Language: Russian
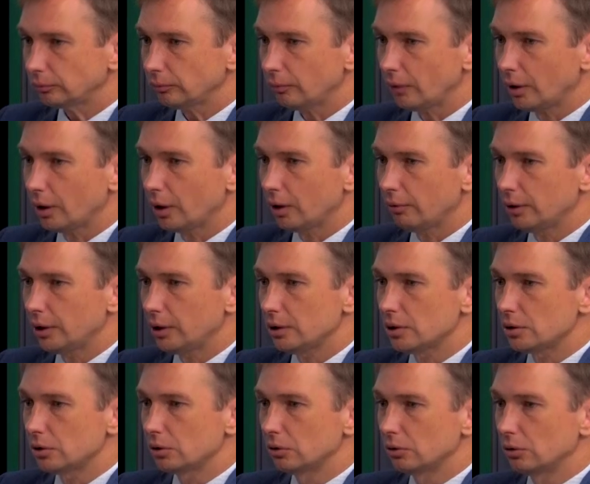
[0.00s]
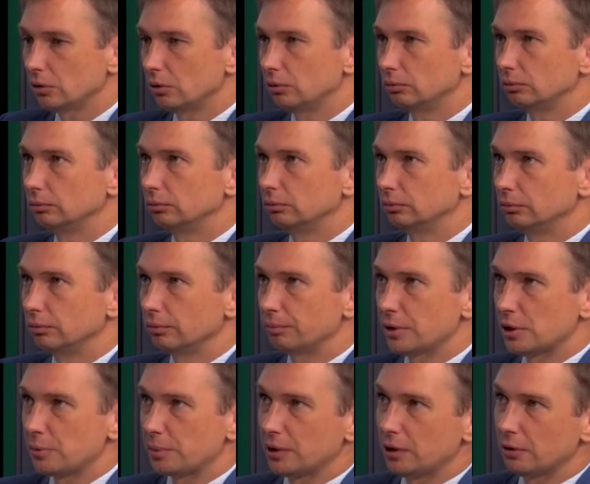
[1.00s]
говорить о
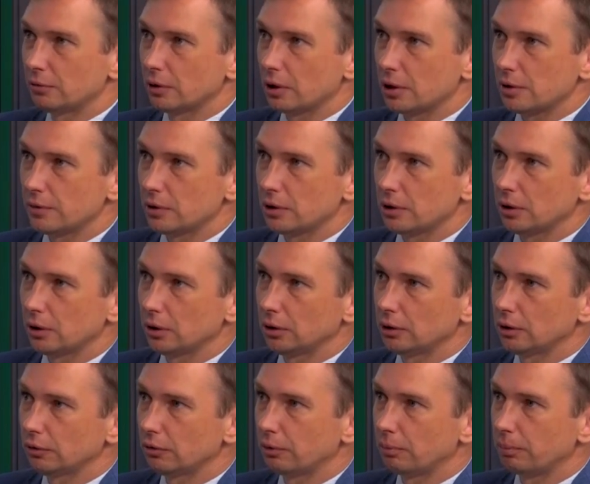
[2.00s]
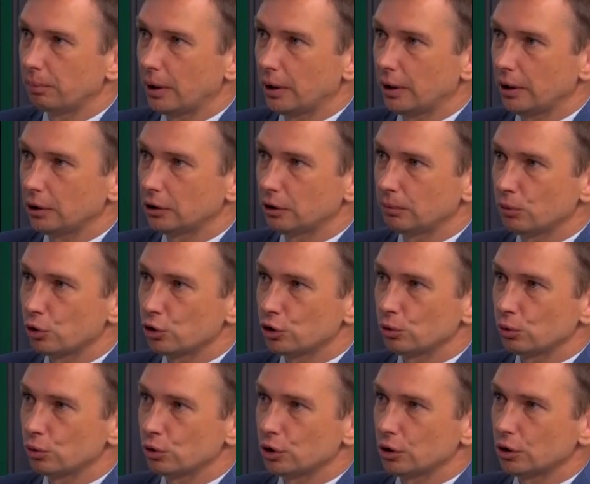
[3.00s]
перспективах развития этого проекта
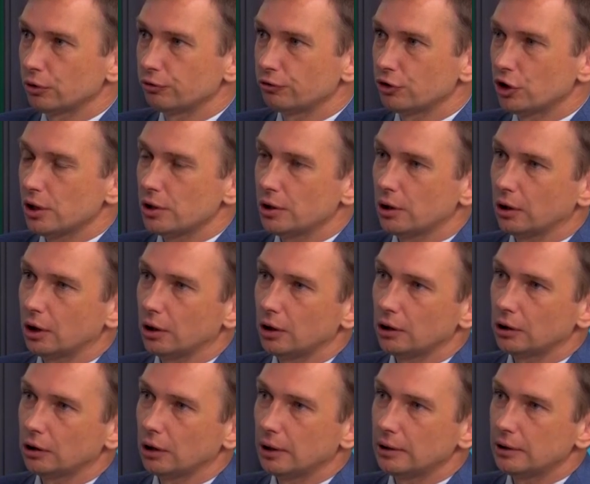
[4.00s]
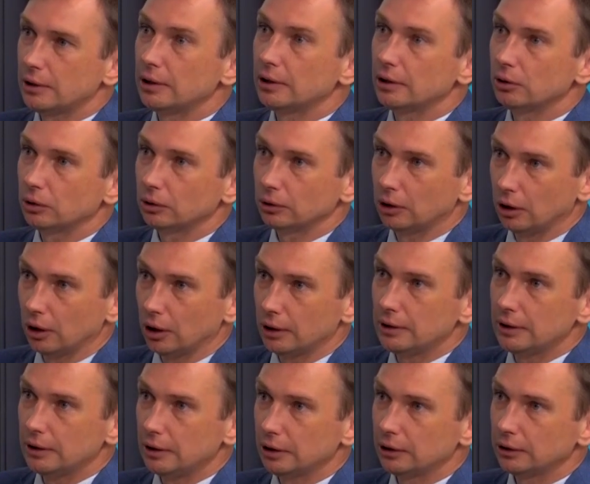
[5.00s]
можно уже в части каких-то отдельно,
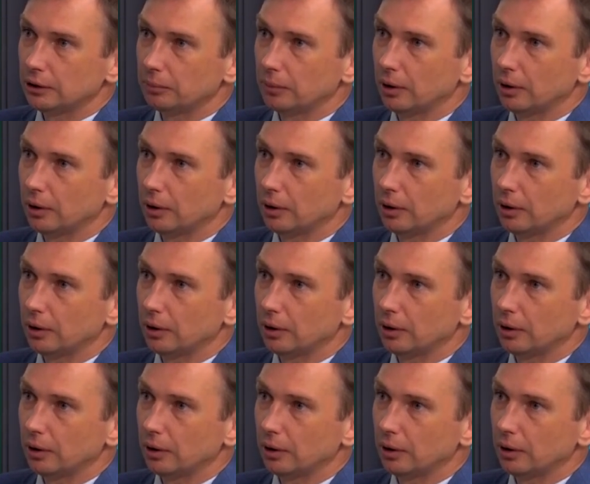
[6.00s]
отдельных